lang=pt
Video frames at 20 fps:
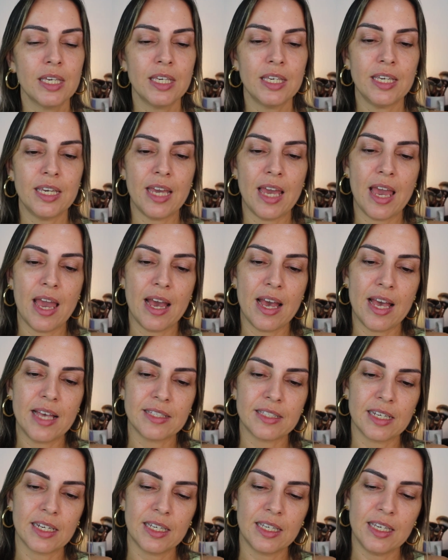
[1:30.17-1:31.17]
que é
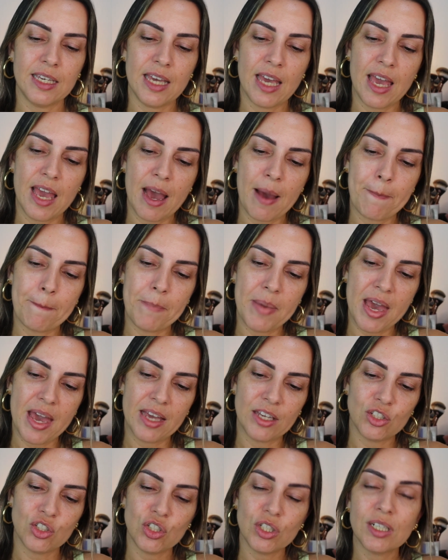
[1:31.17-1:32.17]
essa aqui é a
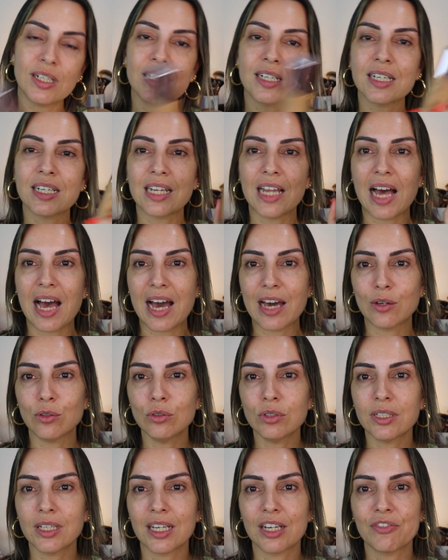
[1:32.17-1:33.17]
bege
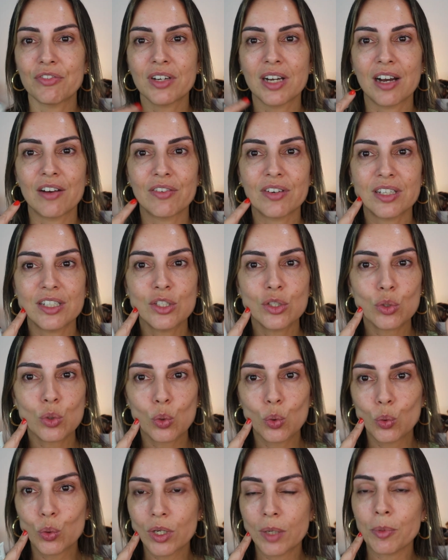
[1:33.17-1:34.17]
claro, que ela ficava
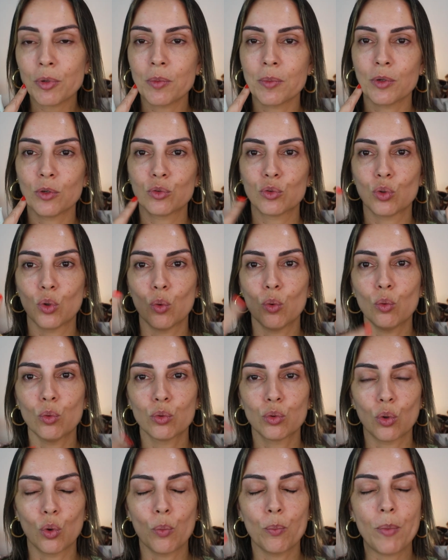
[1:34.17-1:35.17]
escura pro meu tom,
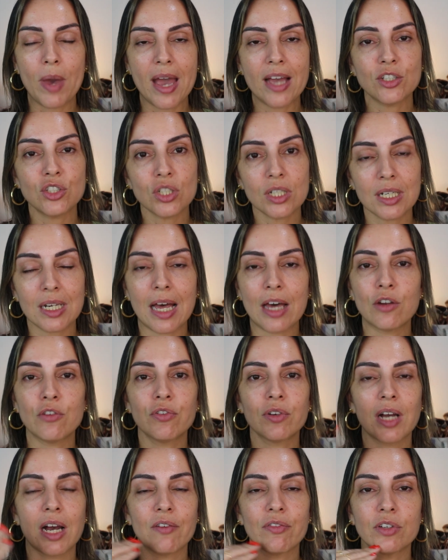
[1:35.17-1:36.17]
o tom bege claro
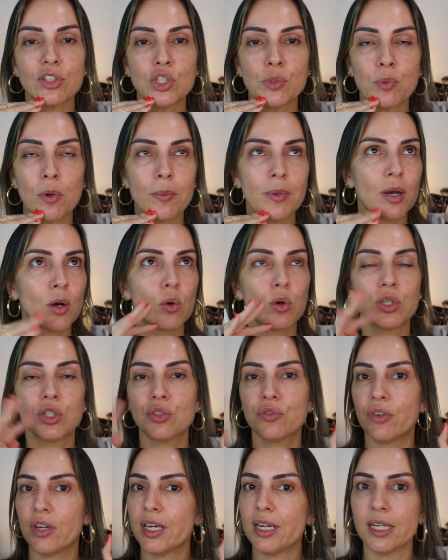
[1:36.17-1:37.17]
ficava tipo a minha cor
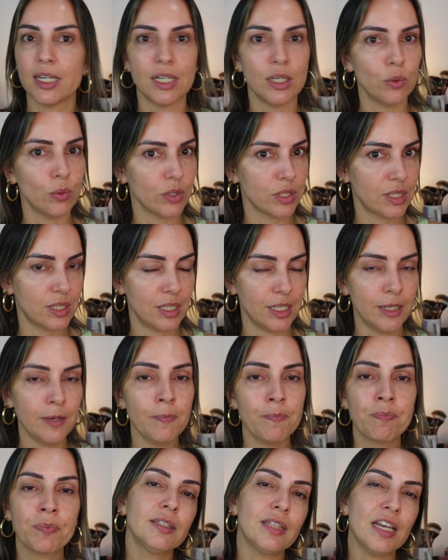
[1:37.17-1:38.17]
de verão,
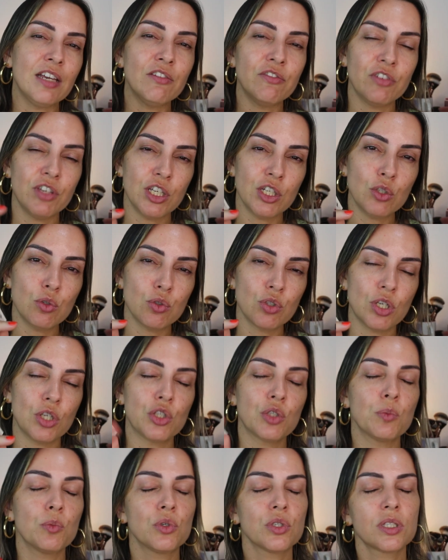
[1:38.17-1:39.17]
assim. Tem vídeo,
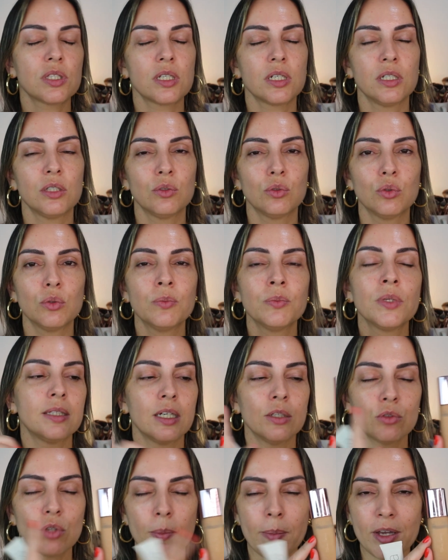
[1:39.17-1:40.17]
gente, mostrando
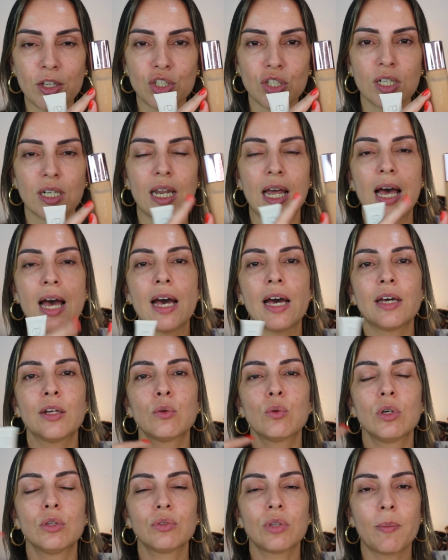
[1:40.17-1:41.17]
tanto a bege
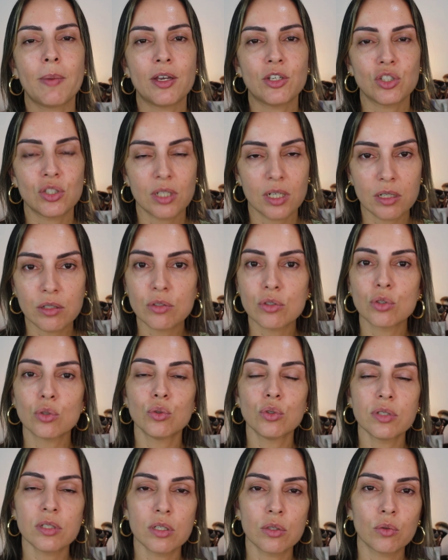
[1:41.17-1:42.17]
claro quanto a bege
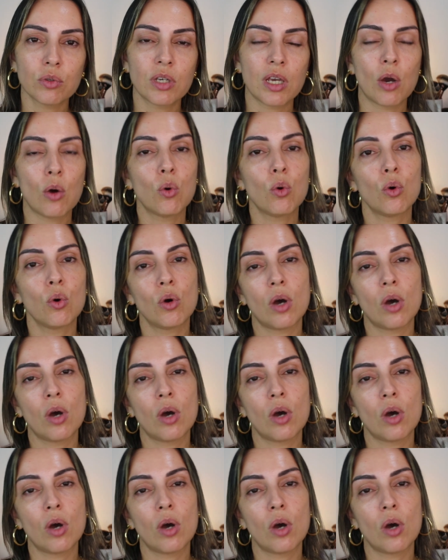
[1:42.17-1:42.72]
translúcido, que é a